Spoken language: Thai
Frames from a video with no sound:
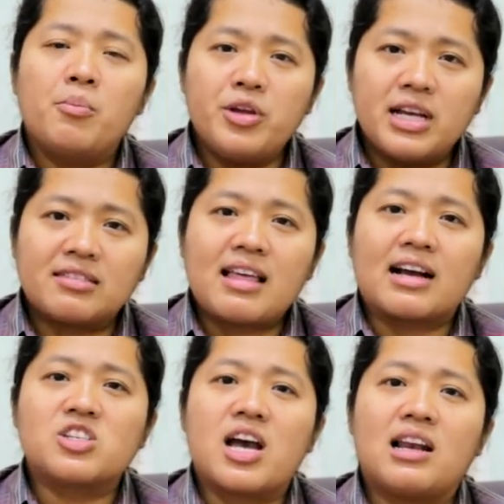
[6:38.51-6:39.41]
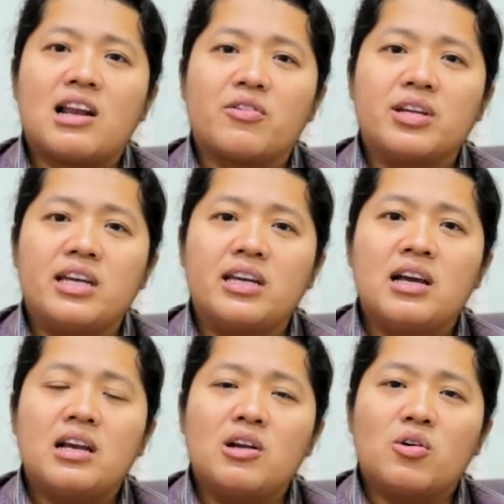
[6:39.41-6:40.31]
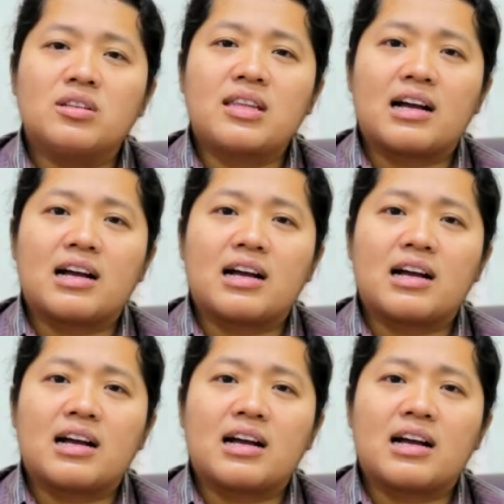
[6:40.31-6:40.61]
ผู้หญิงต่างชาติเหล่านี้ หรือคน